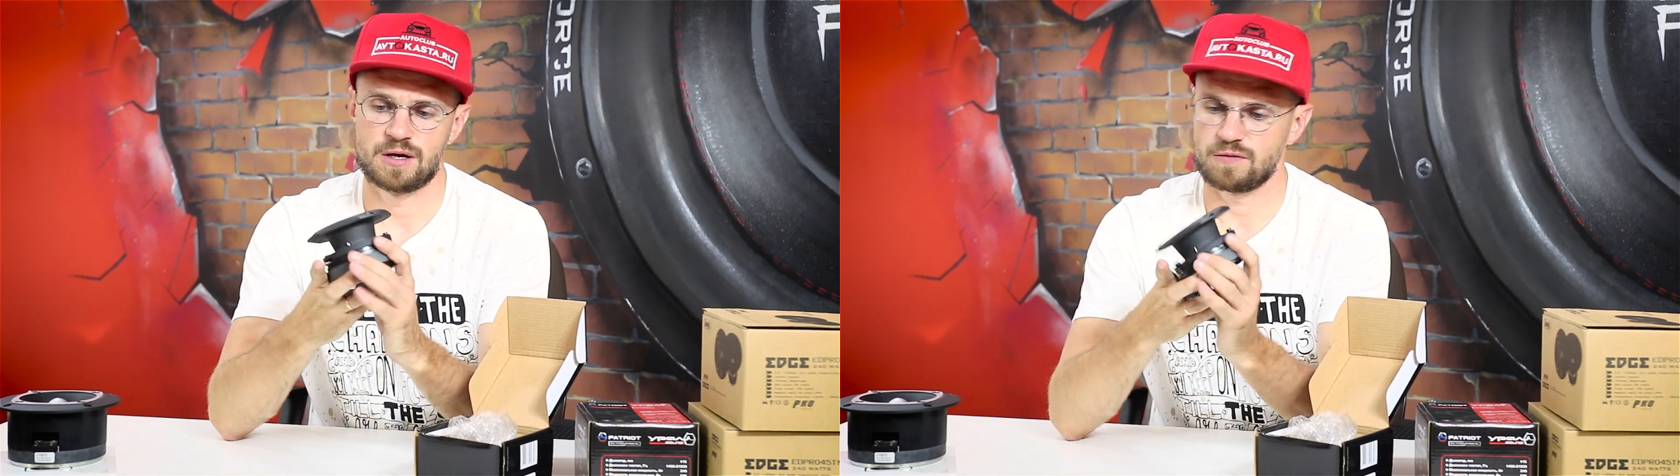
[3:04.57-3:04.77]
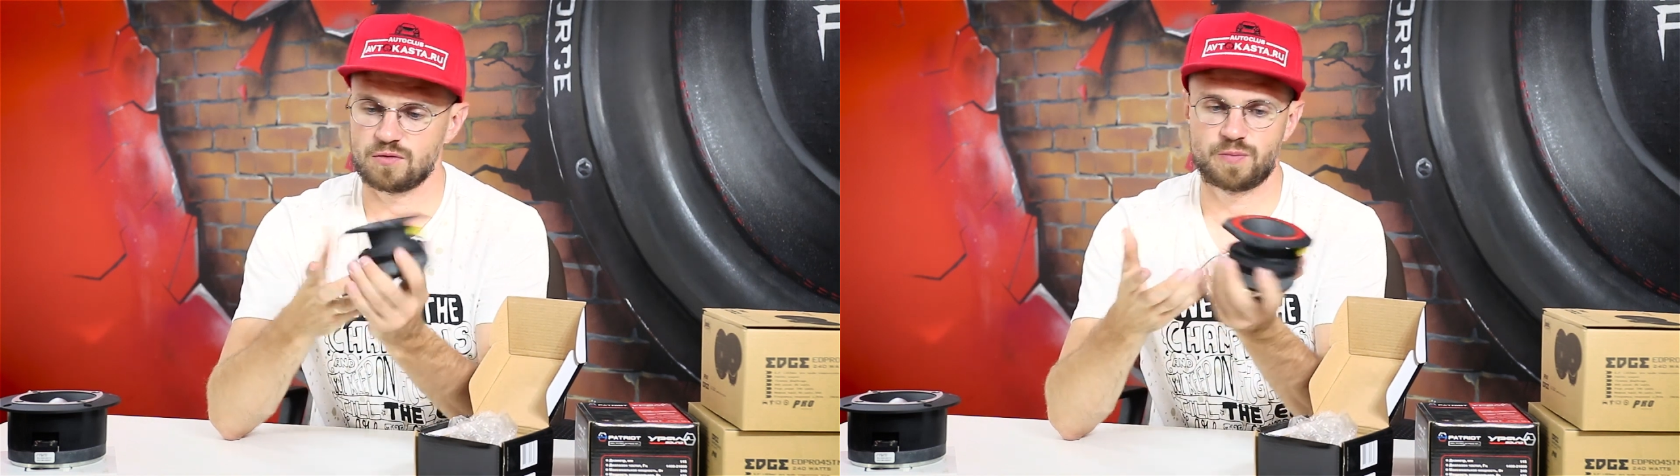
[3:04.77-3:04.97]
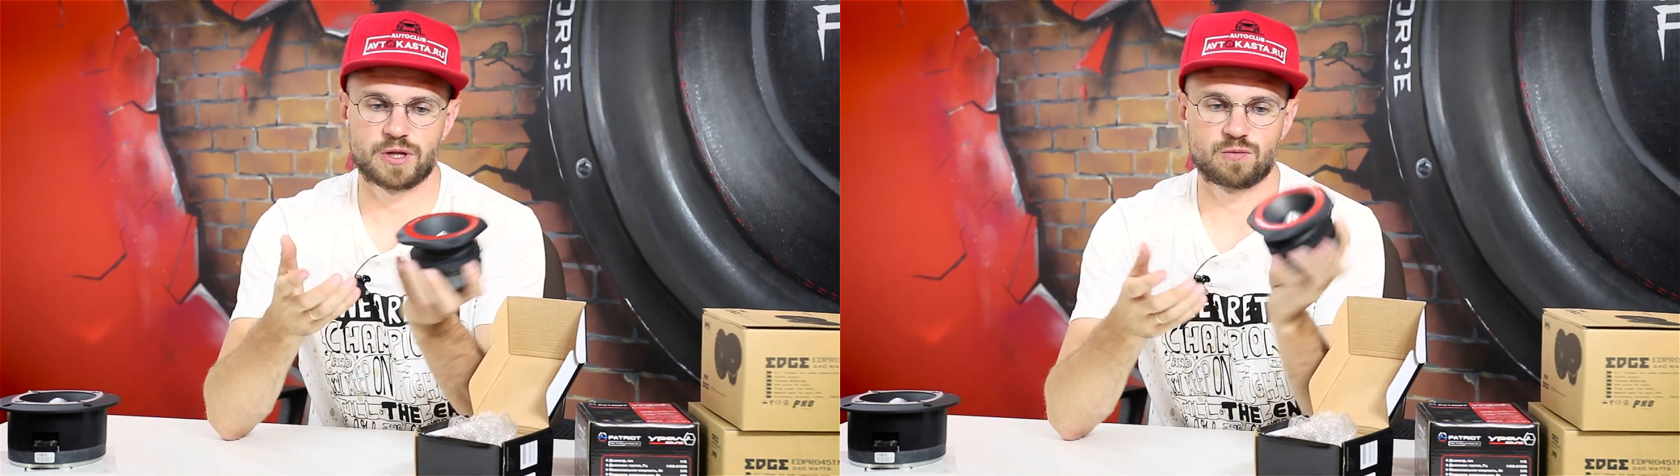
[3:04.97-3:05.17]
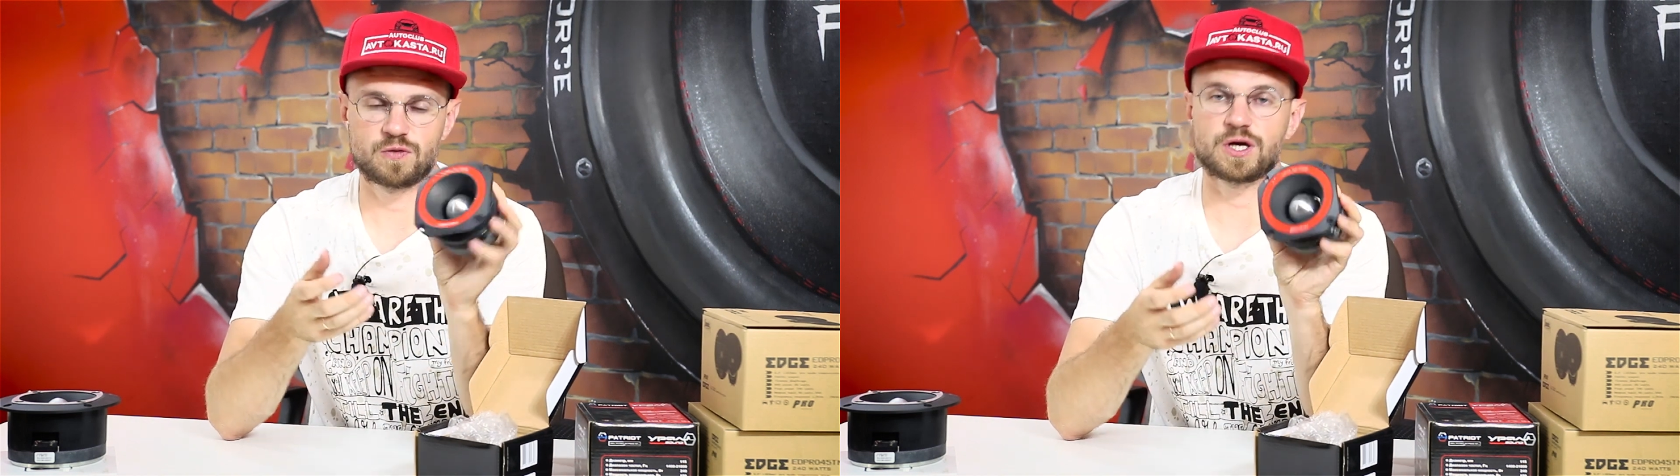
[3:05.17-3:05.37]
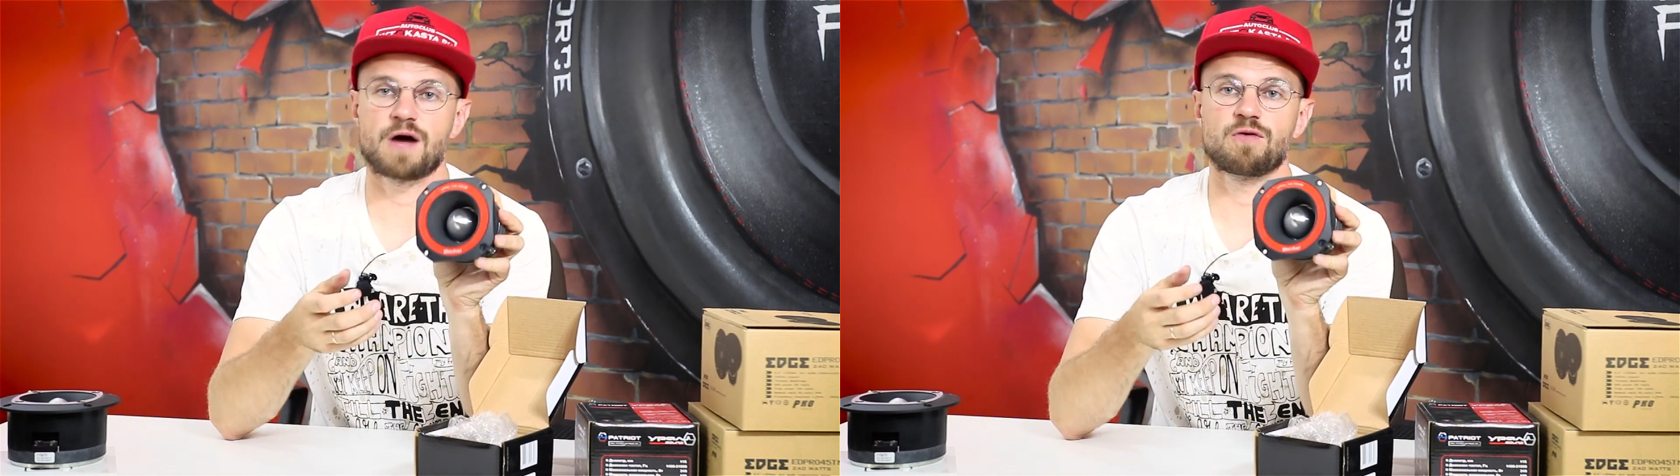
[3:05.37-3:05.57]
Вот, поэтому
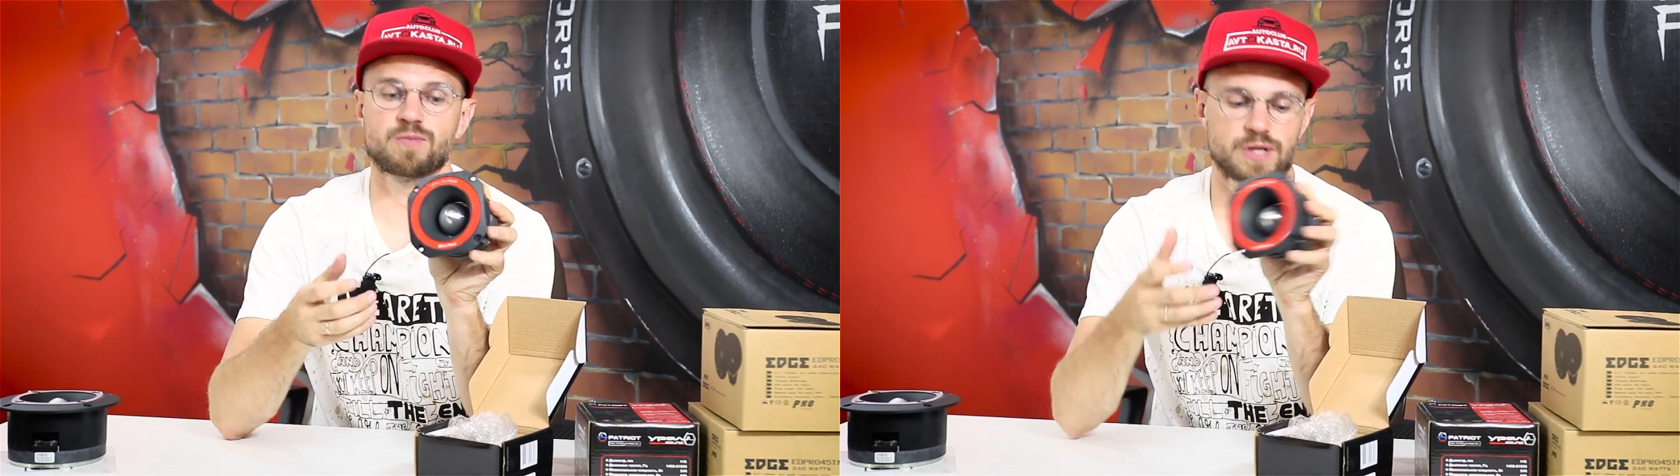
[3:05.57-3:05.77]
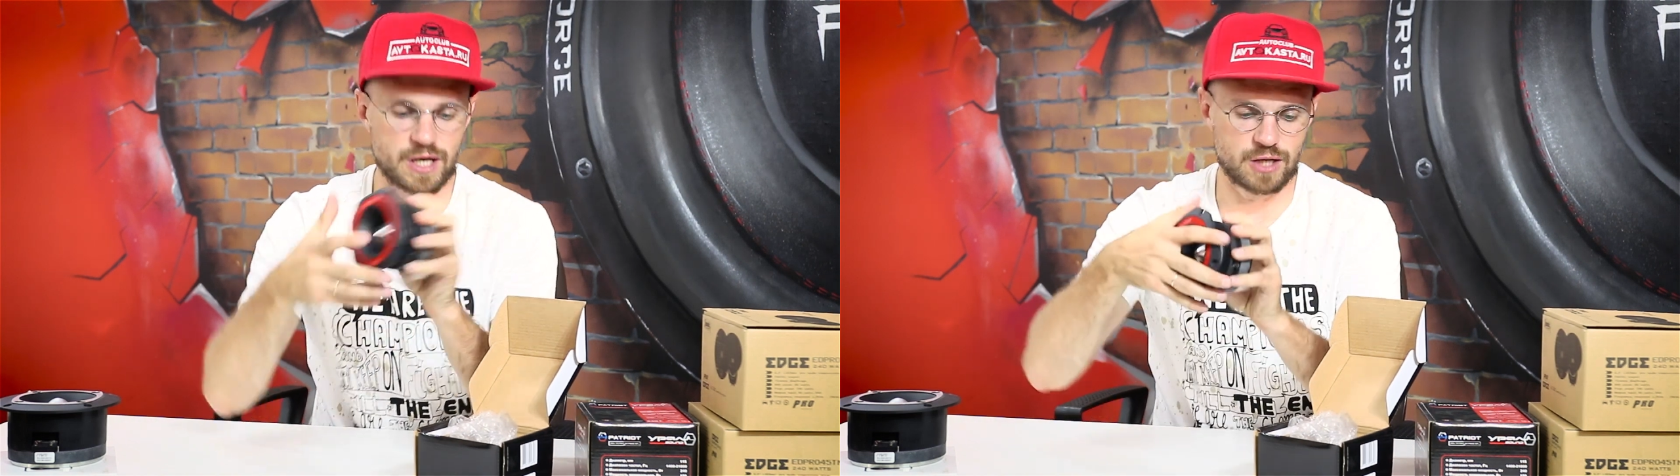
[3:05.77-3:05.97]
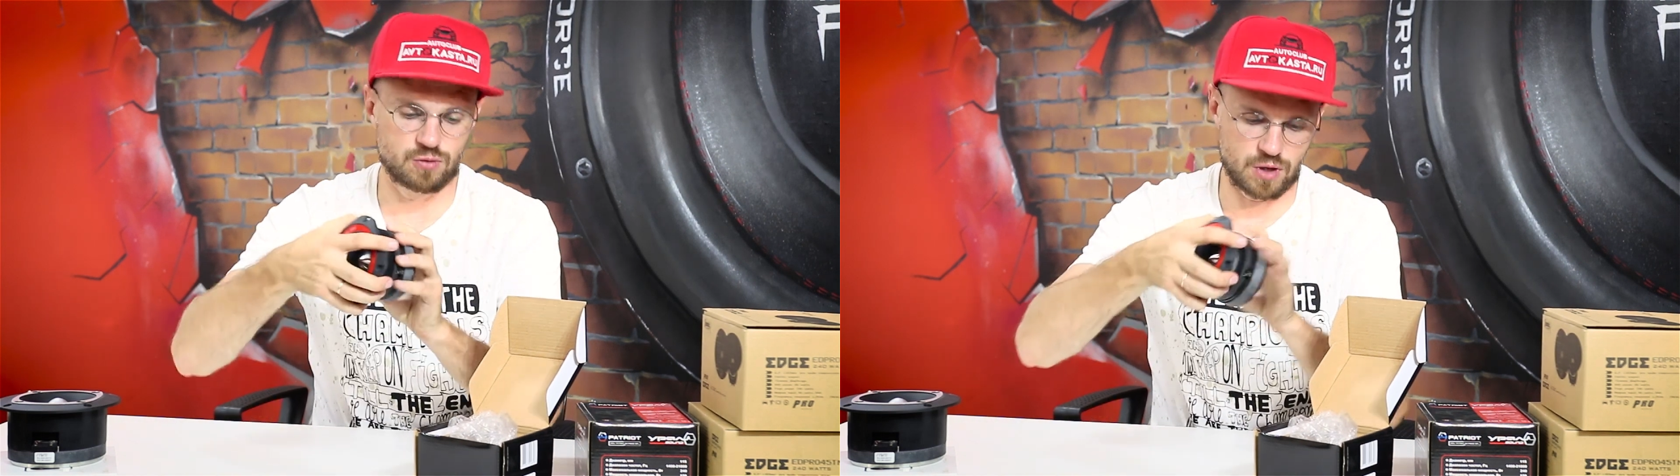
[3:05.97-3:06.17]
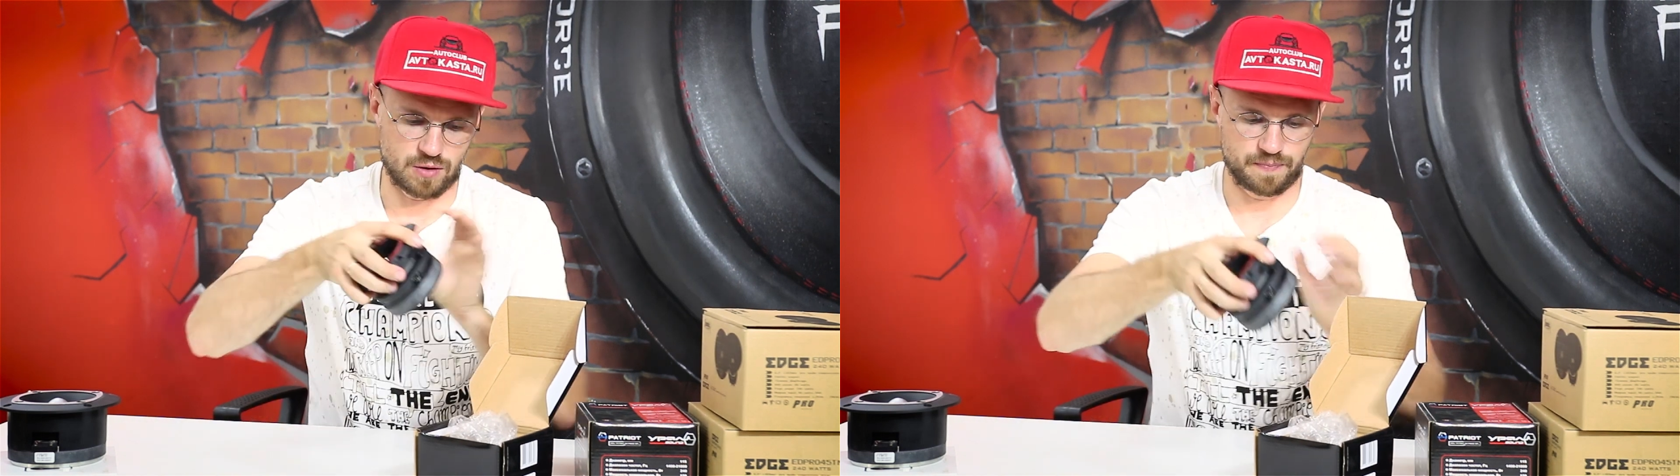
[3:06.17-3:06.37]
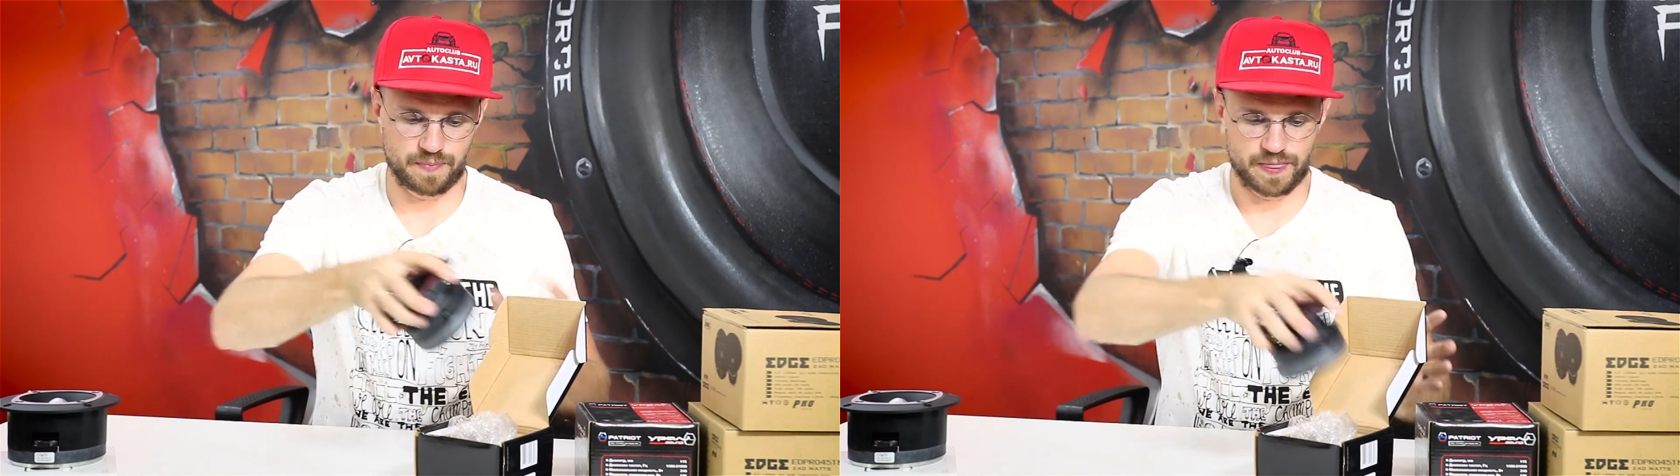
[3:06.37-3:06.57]
вот такая вот моделька Турал.